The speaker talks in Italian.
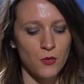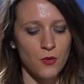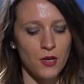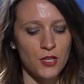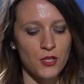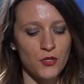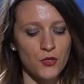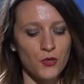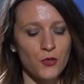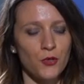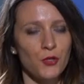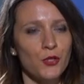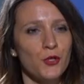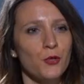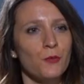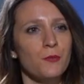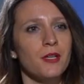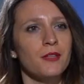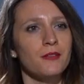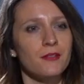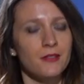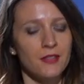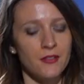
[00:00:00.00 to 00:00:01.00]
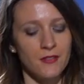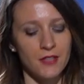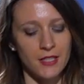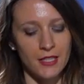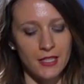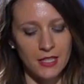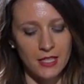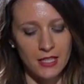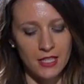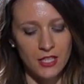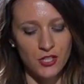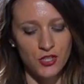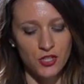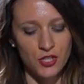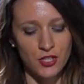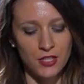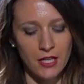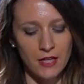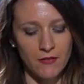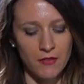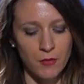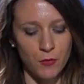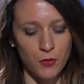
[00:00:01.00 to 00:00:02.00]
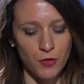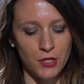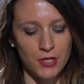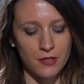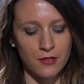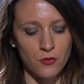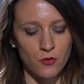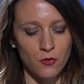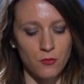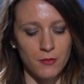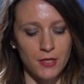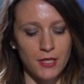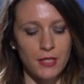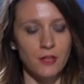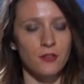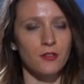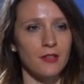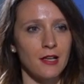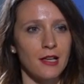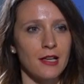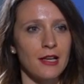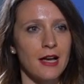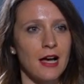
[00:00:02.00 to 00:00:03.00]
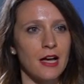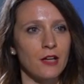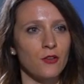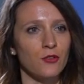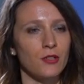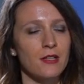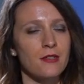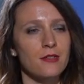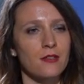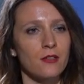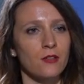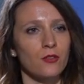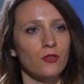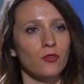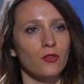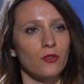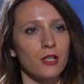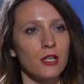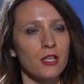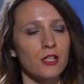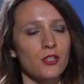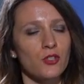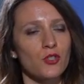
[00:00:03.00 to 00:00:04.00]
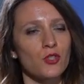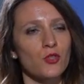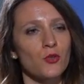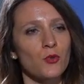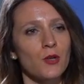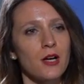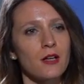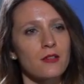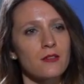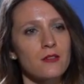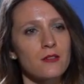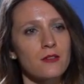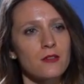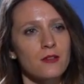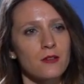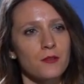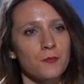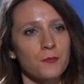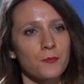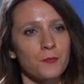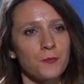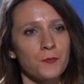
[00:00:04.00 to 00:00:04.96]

quali sono gli obiettivi di crescita che vi ponete sul mercato italiano nel settore insurance?